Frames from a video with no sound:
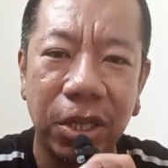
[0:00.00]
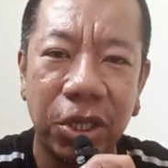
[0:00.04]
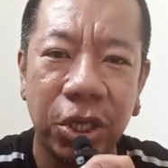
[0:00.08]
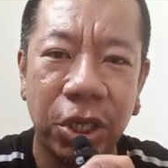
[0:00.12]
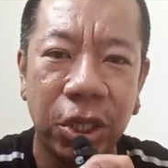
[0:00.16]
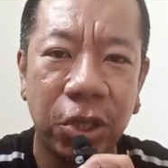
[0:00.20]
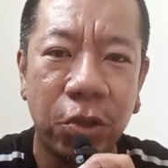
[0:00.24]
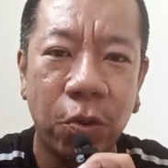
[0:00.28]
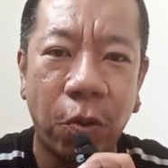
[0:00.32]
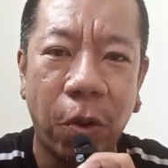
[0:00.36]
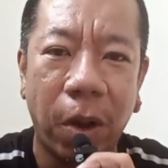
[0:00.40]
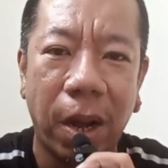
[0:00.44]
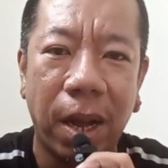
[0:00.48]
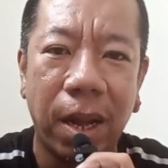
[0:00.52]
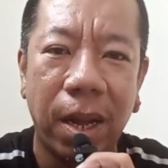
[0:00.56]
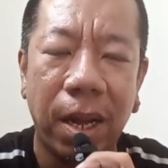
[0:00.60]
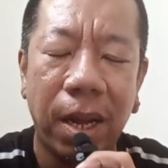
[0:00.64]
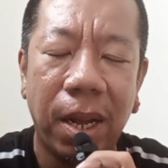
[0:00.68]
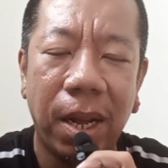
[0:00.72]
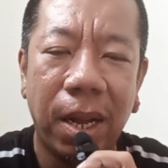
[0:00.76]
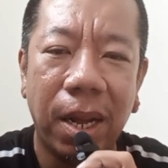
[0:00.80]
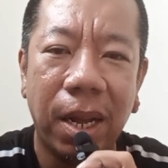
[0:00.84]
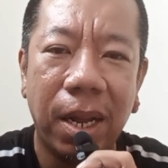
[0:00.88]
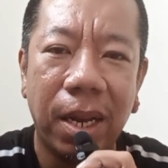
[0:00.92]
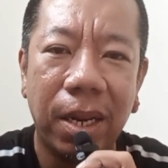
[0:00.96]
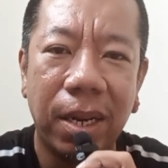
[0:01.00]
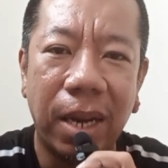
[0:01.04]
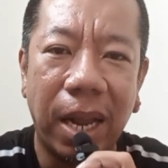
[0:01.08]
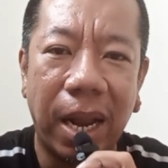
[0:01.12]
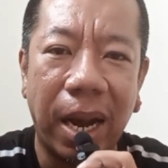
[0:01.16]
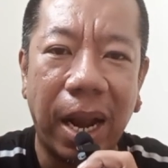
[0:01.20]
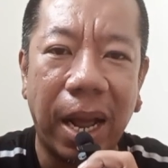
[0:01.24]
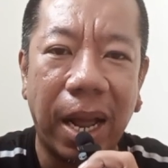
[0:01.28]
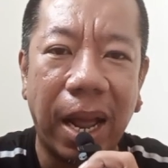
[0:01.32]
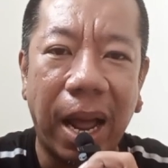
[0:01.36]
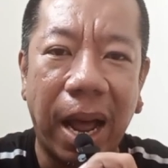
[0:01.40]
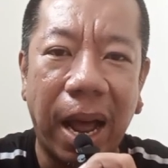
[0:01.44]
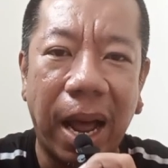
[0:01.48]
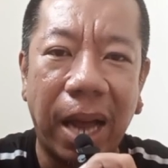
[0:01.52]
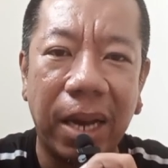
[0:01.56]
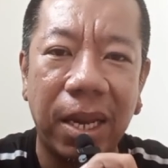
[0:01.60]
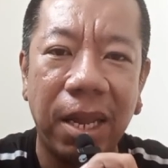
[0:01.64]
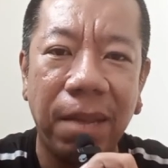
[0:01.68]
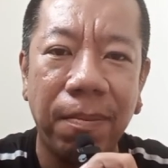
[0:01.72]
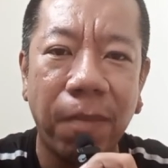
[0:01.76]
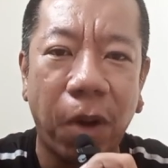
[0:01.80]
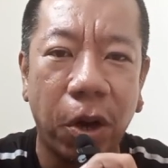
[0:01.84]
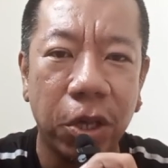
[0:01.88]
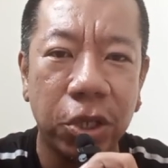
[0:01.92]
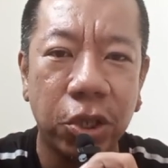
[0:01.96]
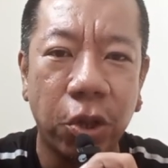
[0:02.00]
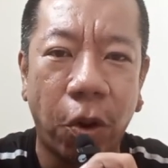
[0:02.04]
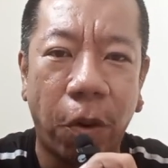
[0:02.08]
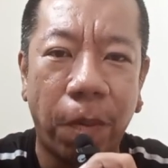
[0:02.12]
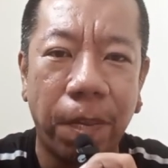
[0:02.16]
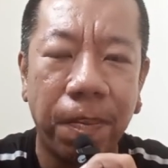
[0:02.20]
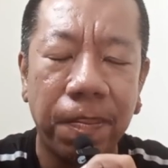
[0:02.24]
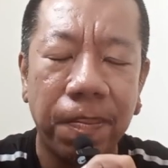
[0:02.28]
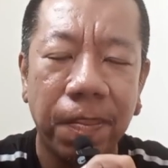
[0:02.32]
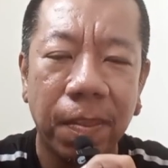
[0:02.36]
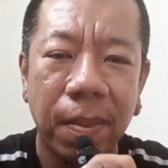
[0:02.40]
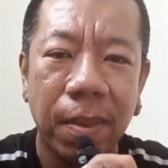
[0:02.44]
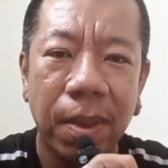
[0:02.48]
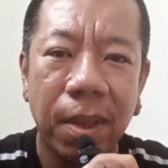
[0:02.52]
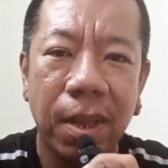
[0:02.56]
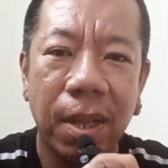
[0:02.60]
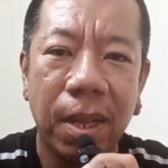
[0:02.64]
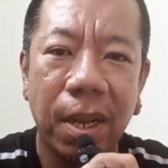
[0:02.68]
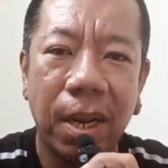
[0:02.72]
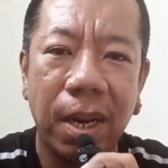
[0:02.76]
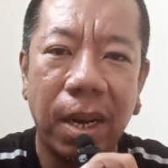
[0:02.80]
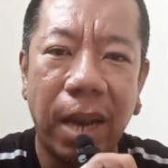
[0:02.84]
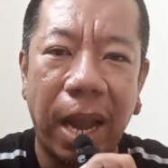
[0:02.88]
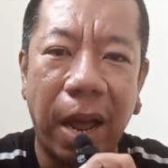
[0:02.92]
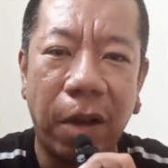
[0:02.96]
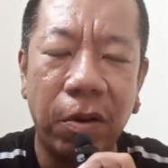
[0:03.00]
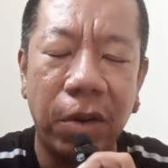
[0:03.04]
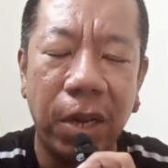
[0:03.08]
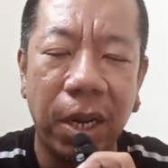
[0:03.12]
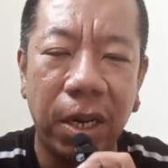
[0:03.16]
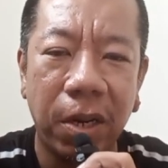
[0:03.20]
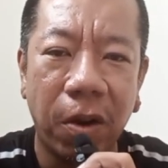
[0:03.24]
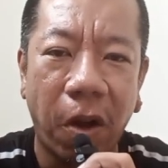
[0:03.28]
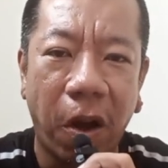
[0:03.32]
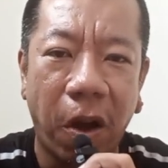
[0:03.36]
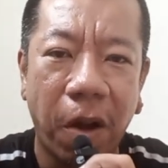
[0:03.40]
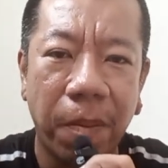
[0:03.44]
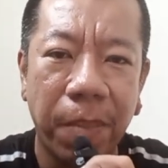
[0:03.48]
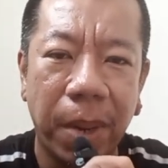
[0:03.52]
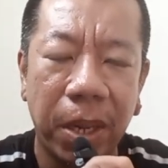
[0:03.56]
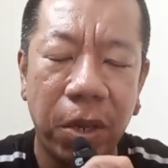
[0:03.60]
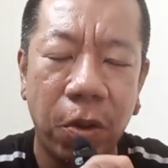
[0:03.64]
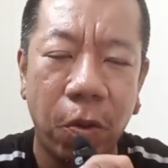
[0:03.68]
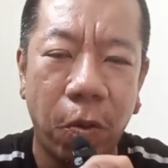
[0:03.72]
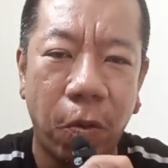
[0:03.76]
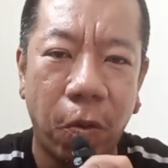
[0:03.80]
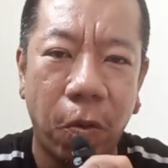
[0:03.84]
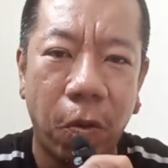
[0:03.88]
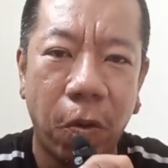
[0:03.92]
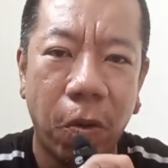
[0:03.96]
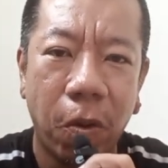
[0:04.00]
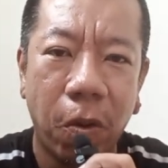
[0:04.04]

ซื้อตัวในราคาที่เหมาะสม แล้วดึงน้องไปอยู่